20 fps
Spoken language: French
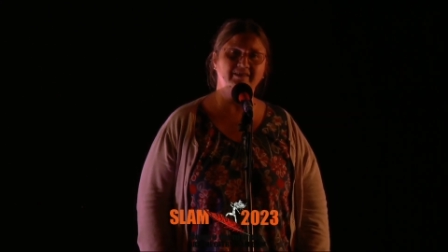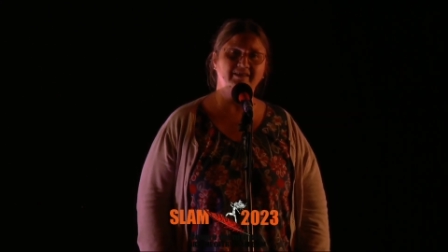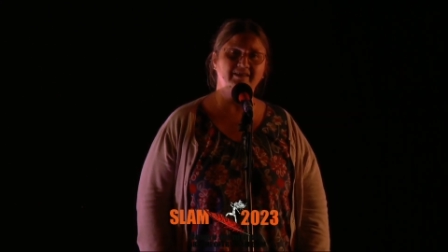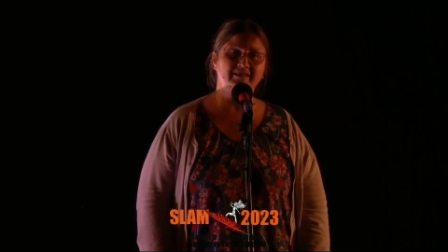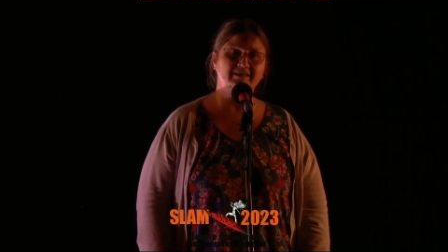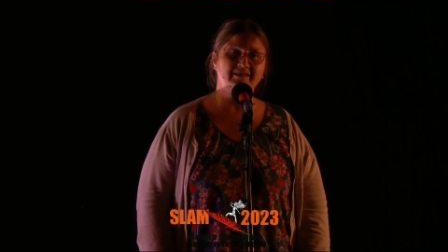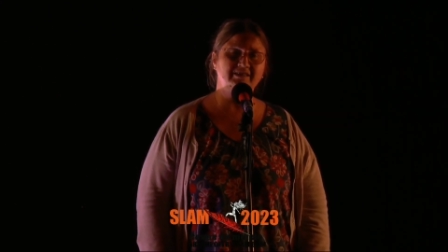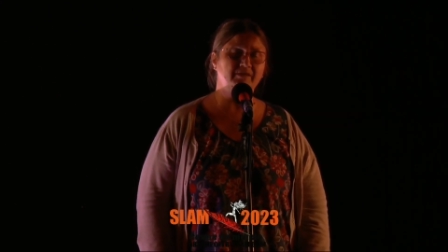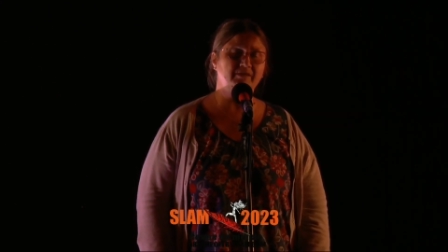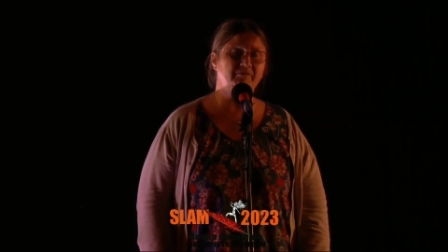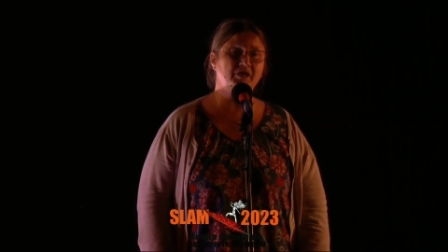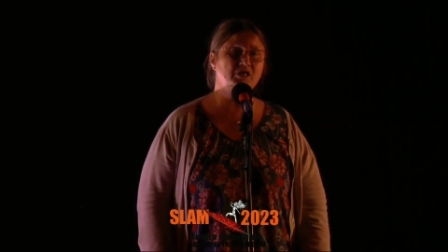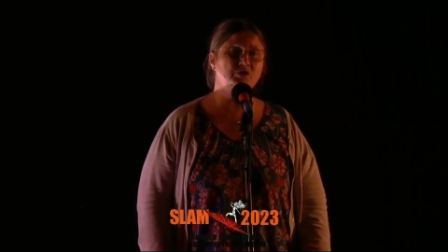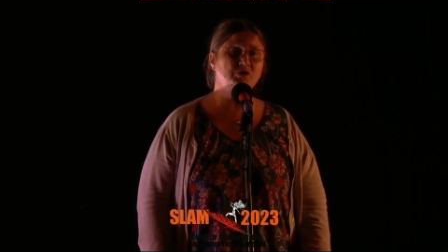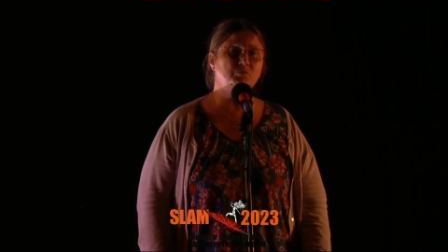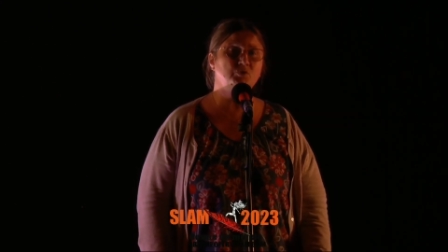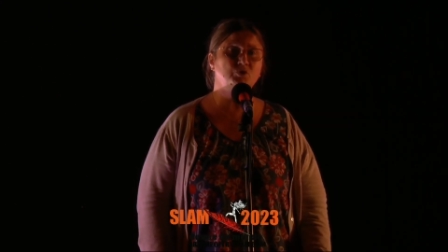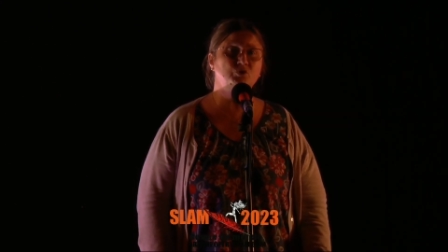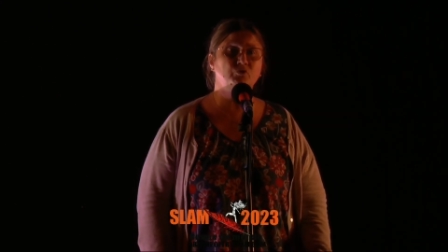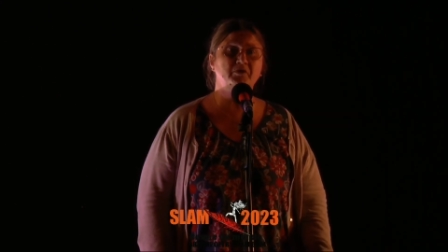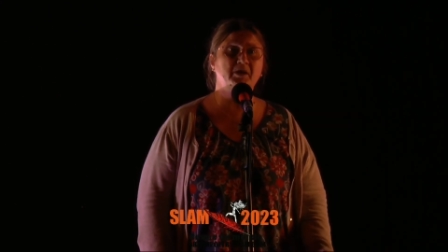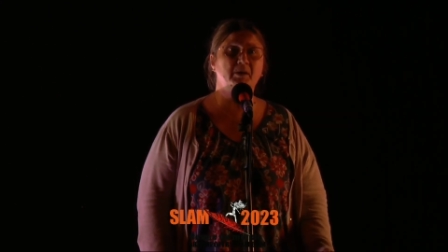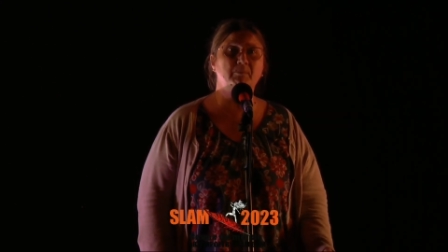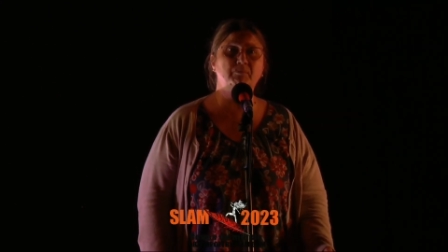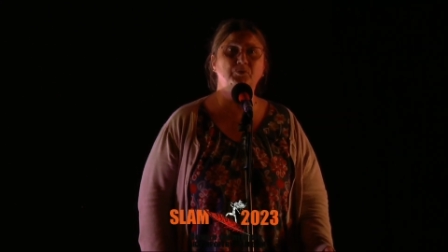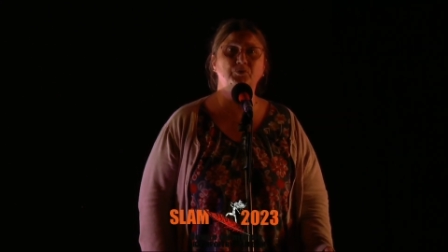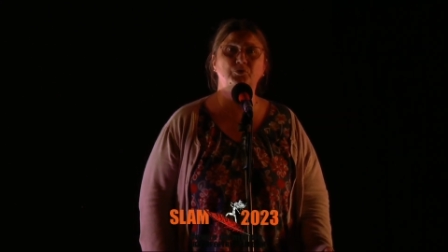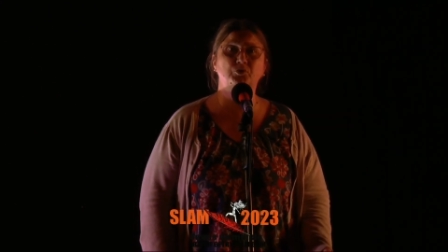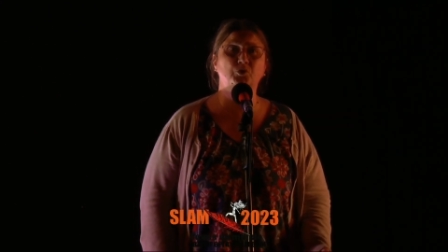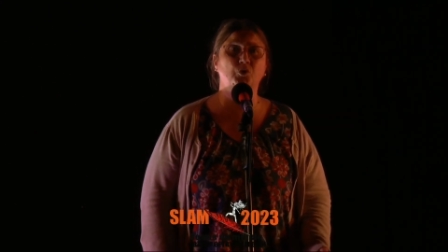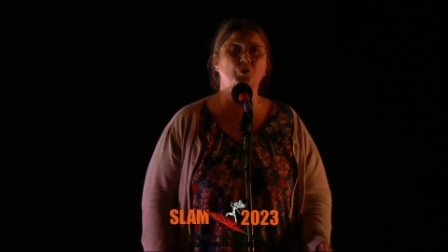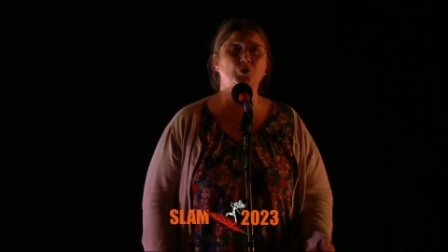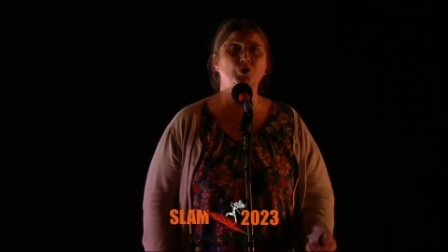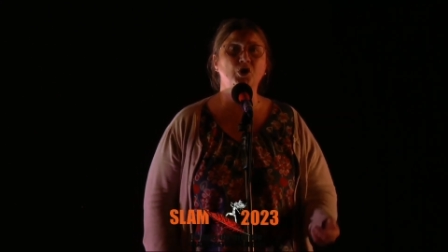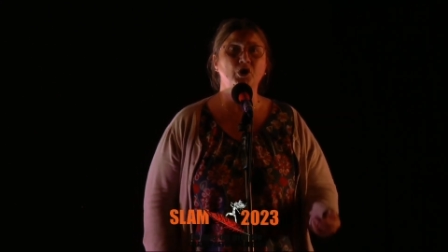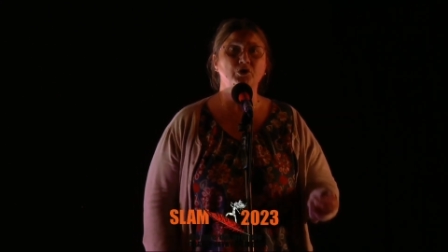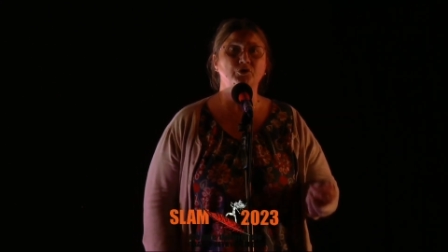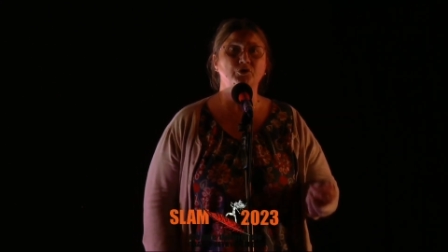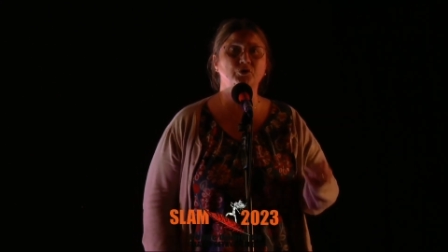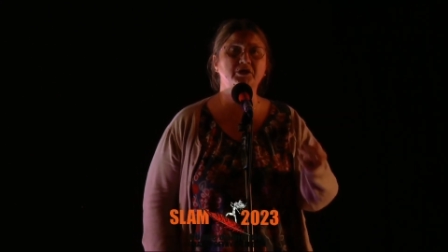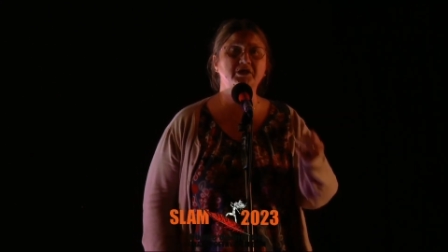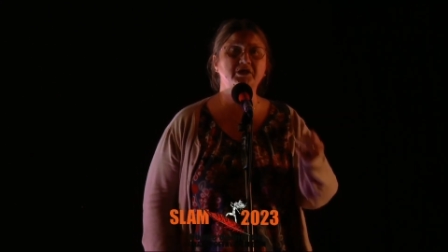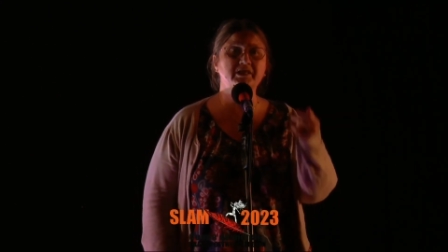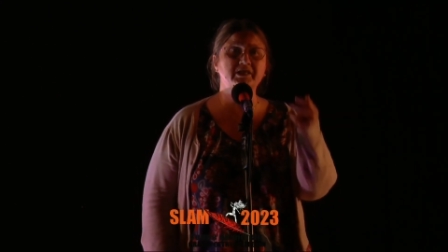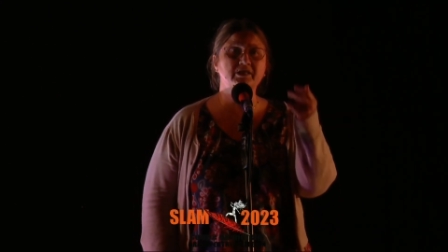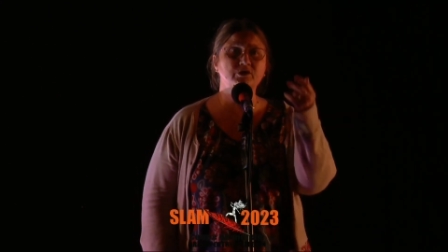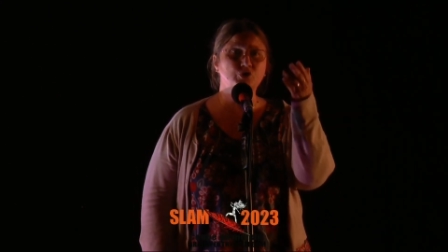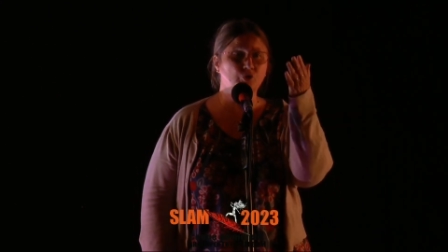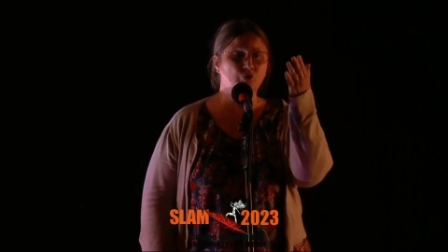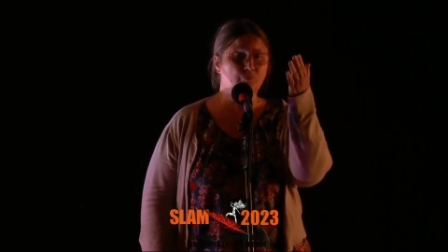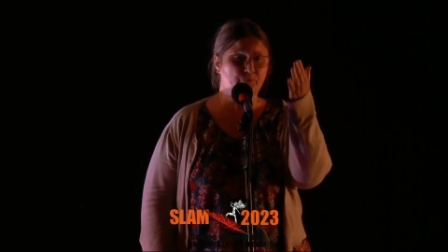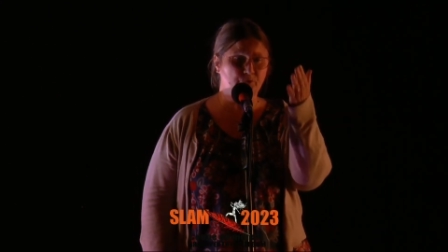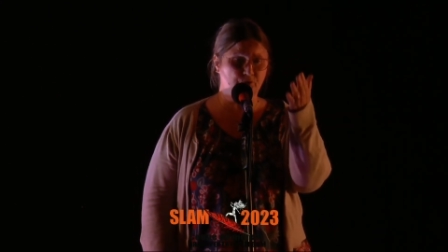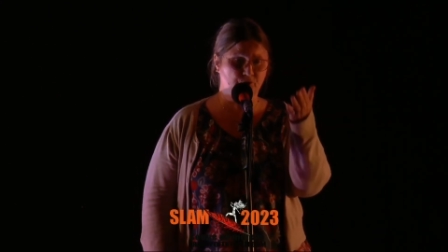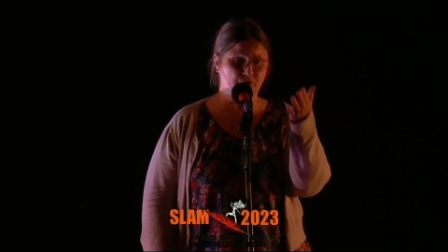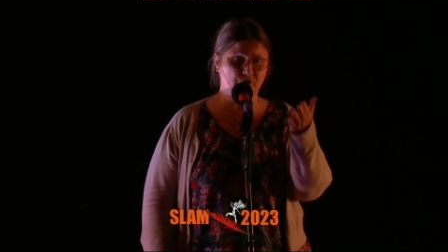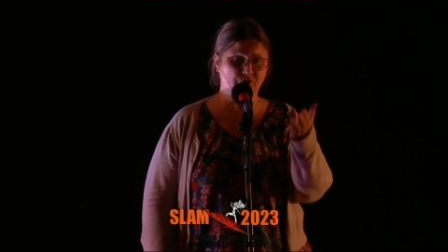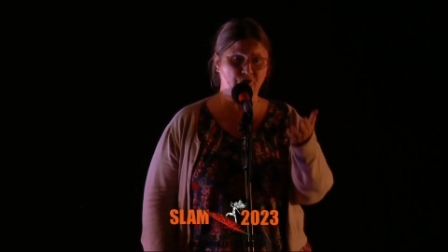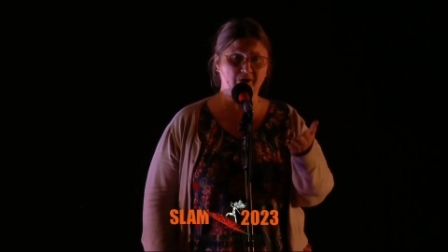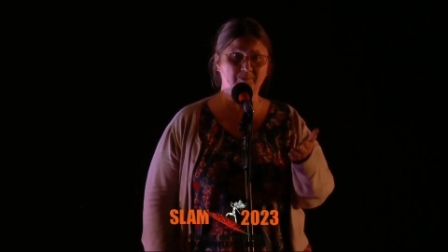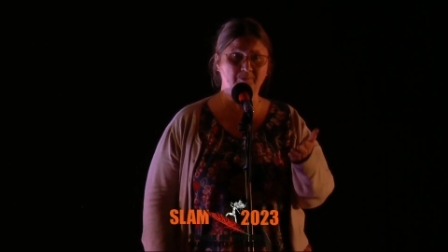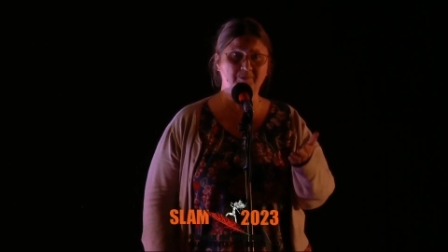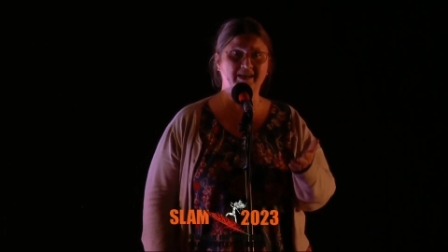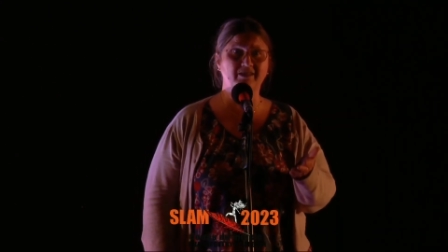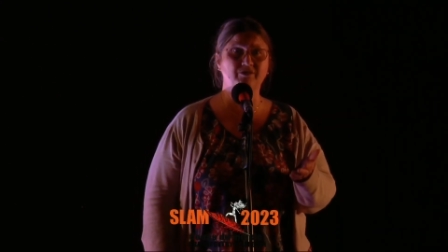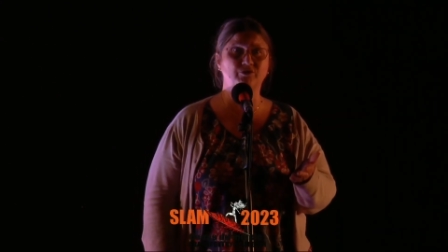C'est vrai que je me souviens plus trop de qui est ce beau jeune homme là,